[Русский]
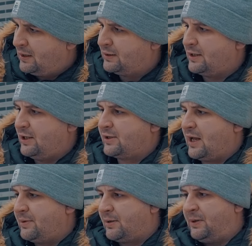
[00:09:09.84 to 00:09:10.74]
Надеюсь,
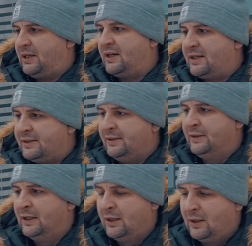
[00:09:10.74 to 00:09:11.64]
камера передаст
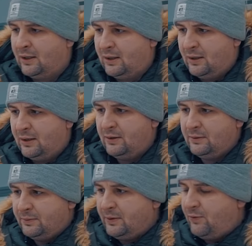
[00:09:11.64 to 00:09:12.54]

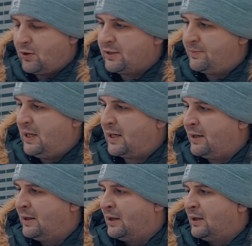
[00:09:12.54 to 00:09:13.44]
его размеры.